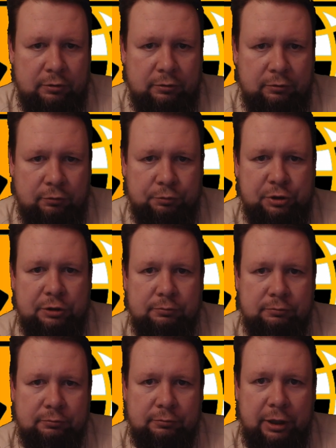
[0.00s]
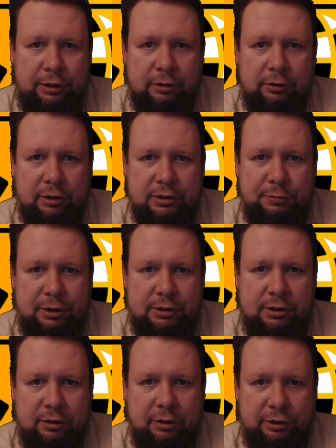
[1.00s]
В общем, один
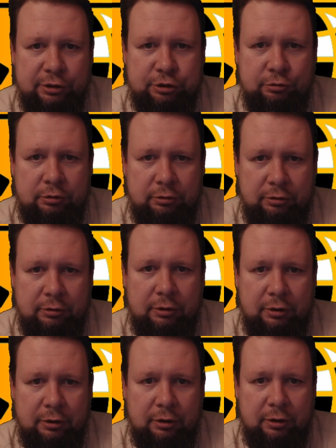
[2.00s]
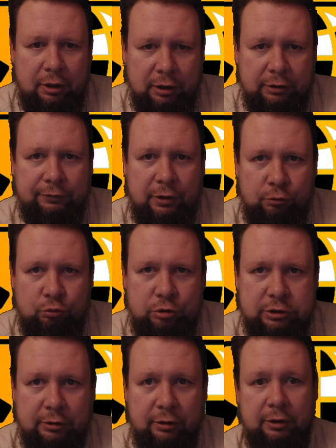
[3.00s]
гроссмейстер хорошо, а два
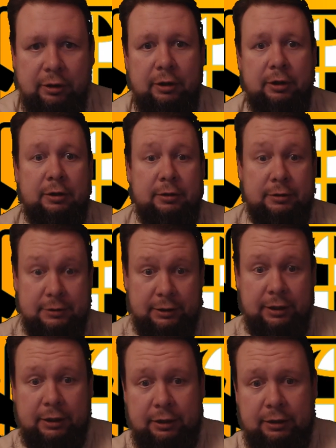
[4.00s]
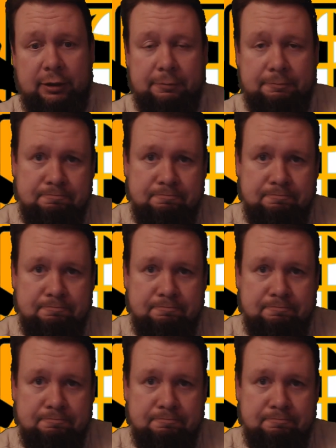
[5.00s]
лучше. Заходите.